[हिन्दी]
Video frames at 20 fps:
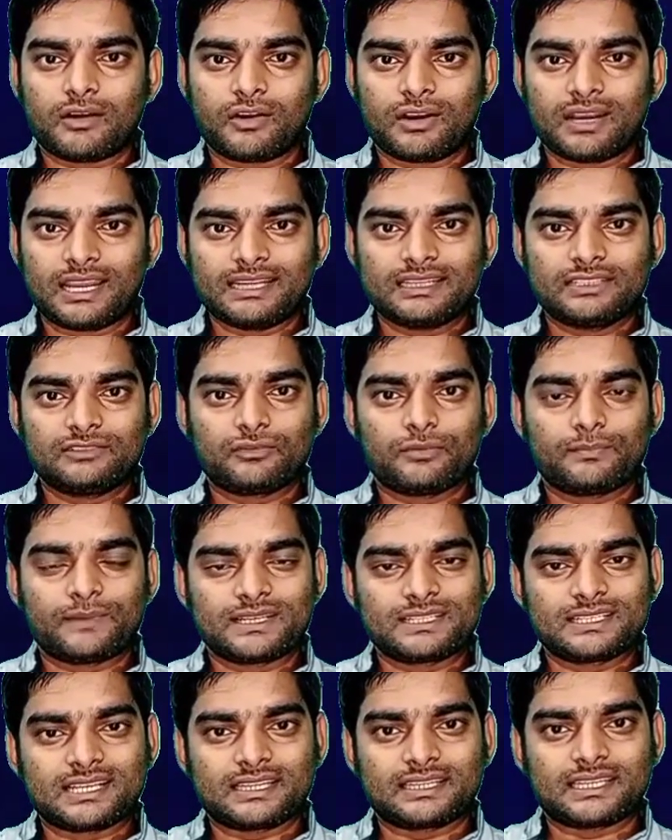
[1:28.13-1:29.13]
ऑनलाइन वो
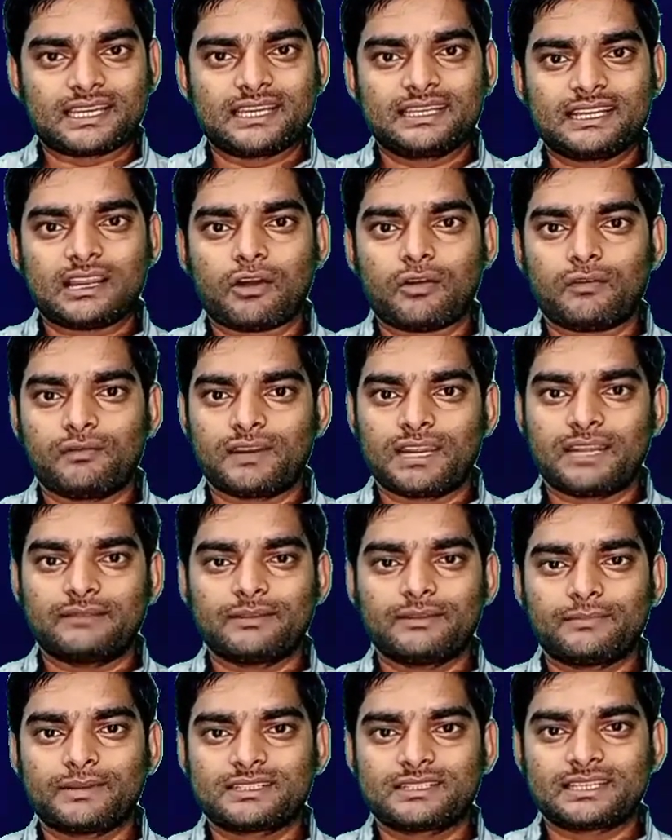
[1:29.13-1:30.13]
बन जाता है या
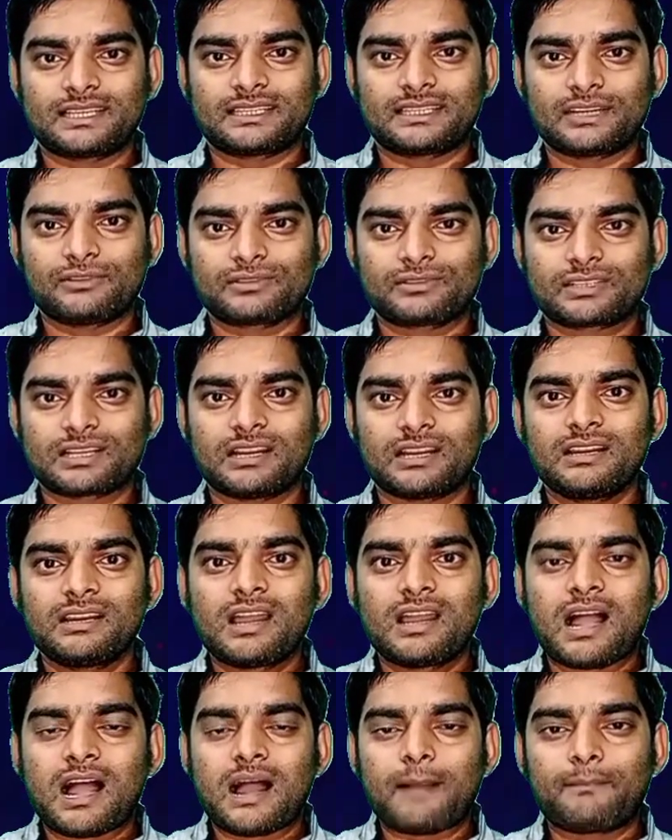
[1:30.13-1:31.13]
ऑफलाइन ही बन जाता है उसका
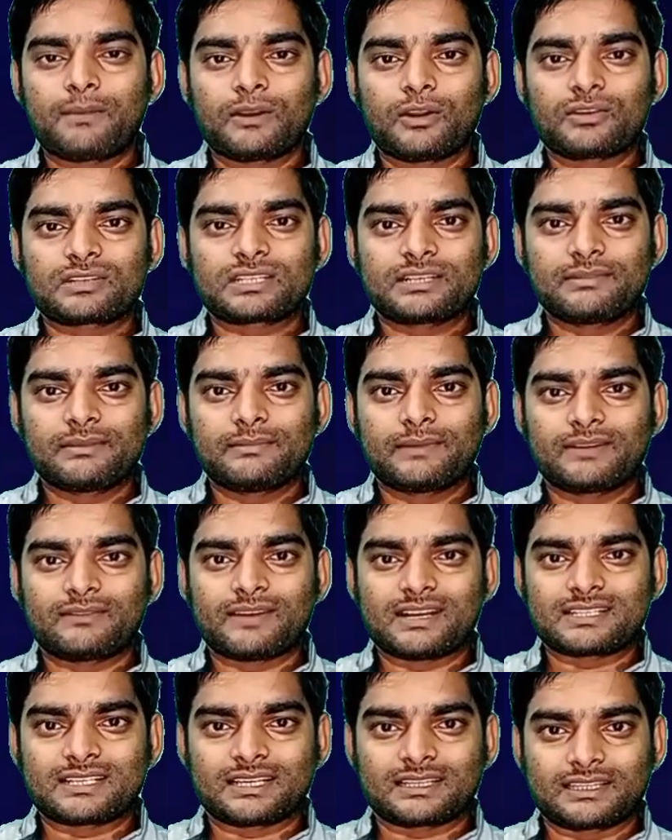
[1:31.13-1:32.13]
आप ब्लॉक से भी
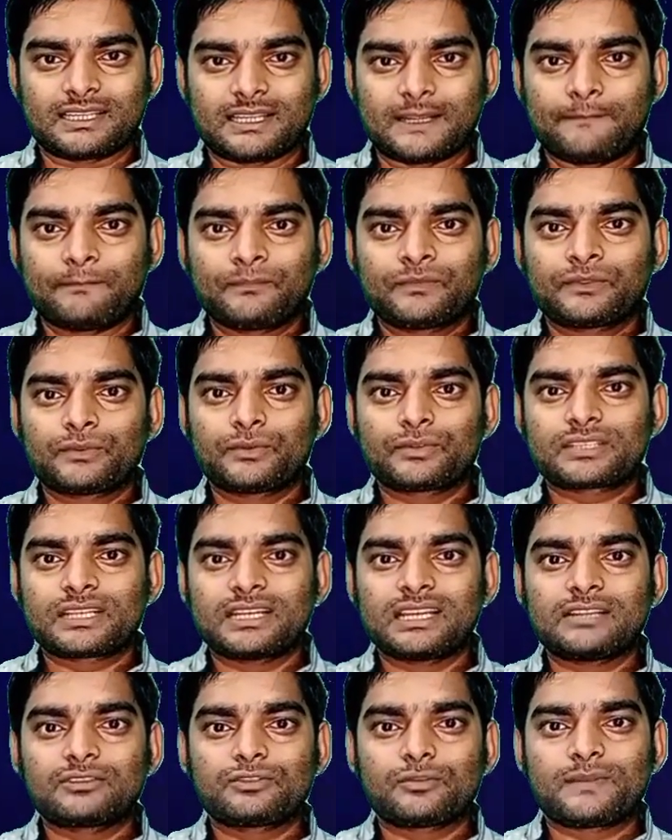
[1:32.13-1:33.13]
बनवा सकते हैं तो
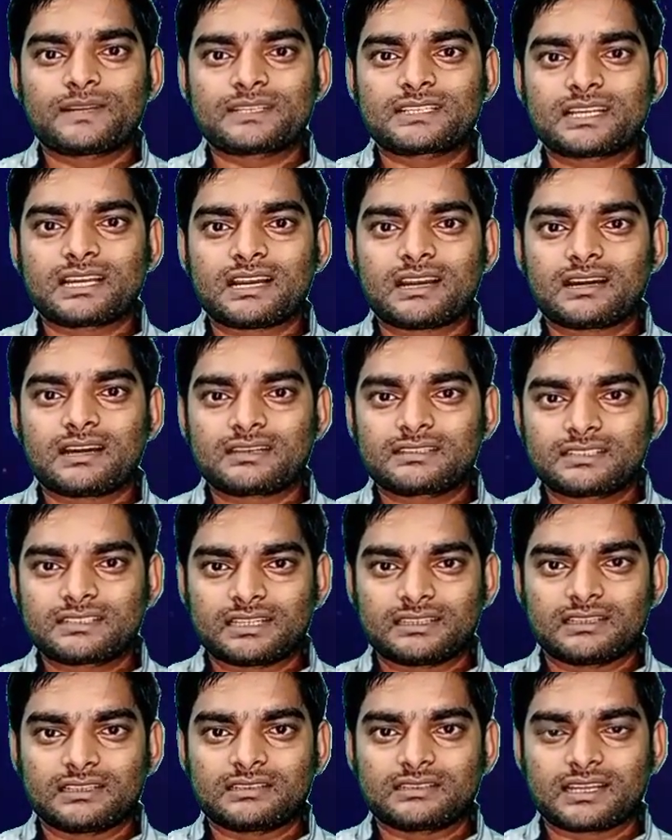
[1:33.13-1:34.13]
उसके लिए जो बच्चा और
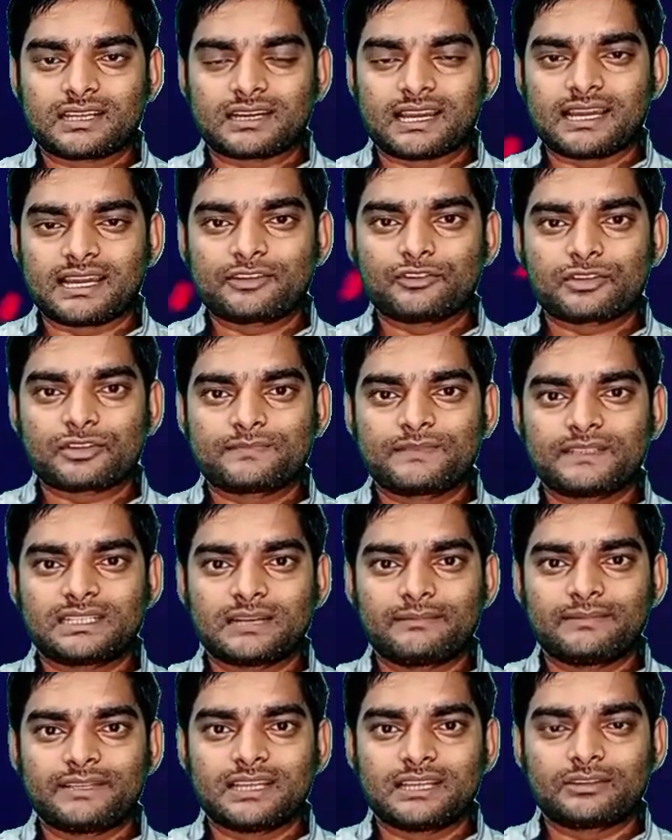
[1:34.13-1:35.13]
सरकारी
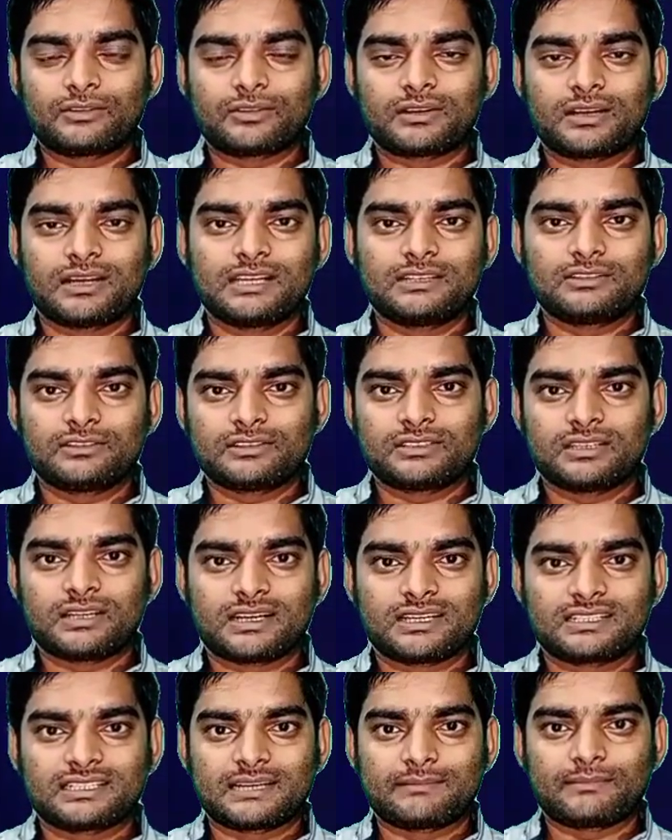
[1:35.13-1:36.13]
हॉस्पिटल में या तो कहीं
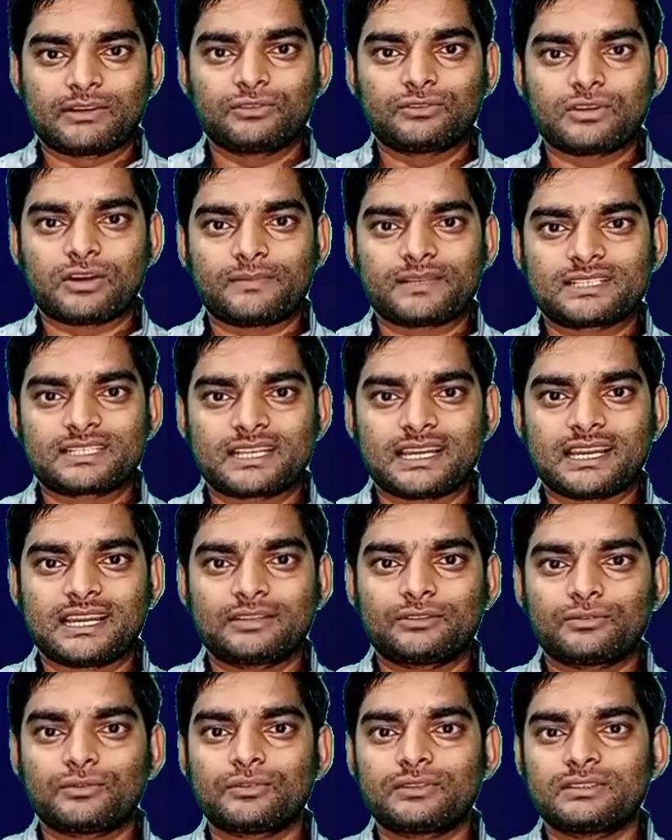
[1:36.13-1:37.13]
अगर जन्मा हुआ बच्चा
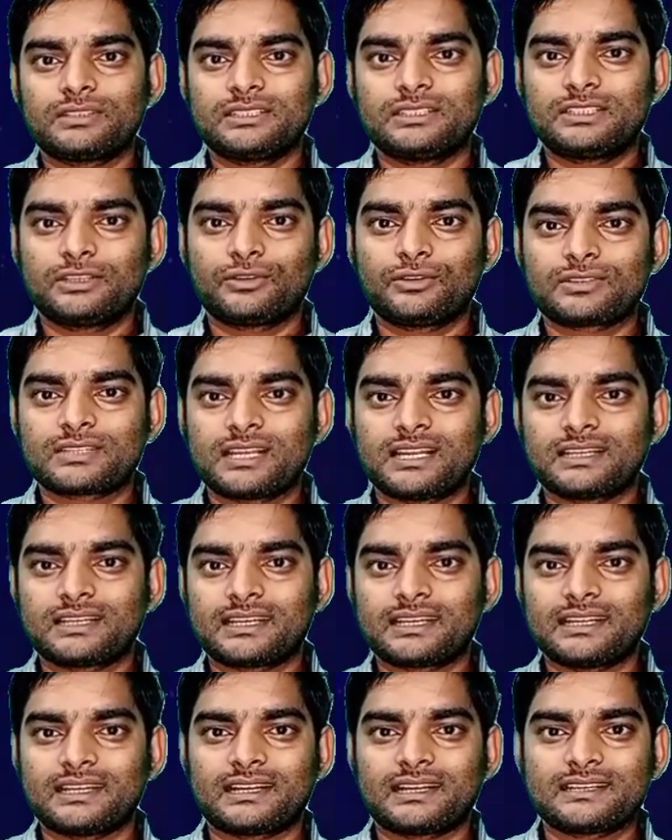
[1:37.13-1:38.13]
है तो जीरो से
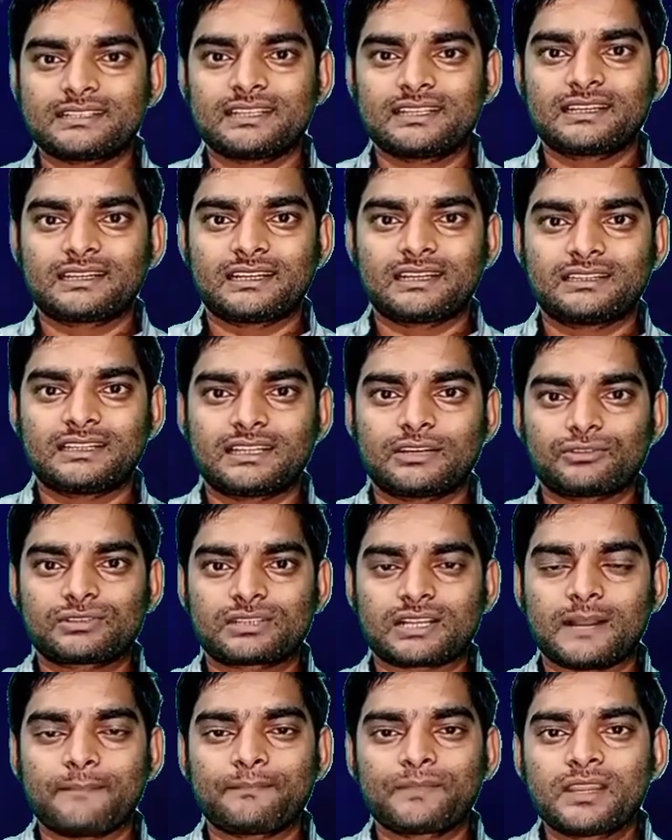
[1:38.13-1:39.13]
लेकर इक्कीस दिन के अंदर
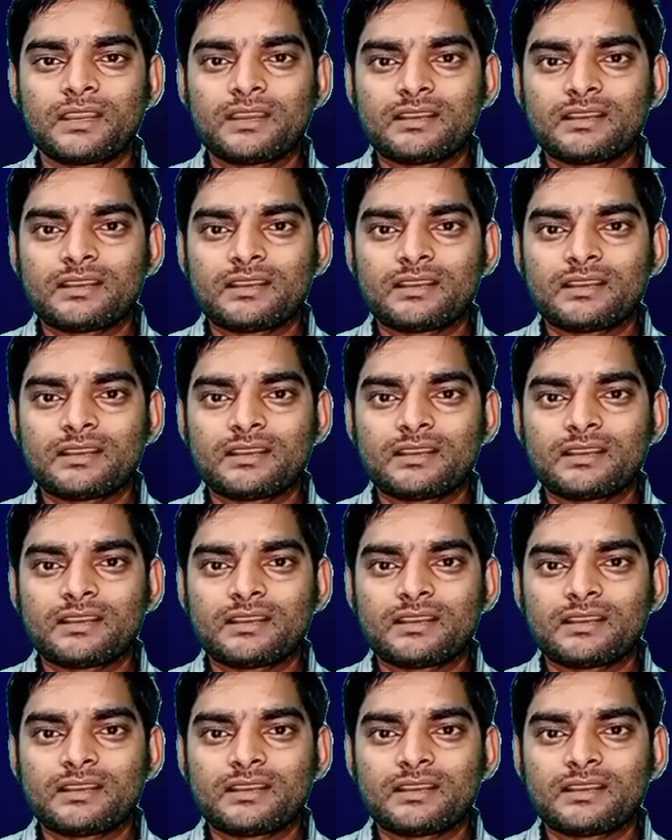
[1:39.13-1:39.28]
उसका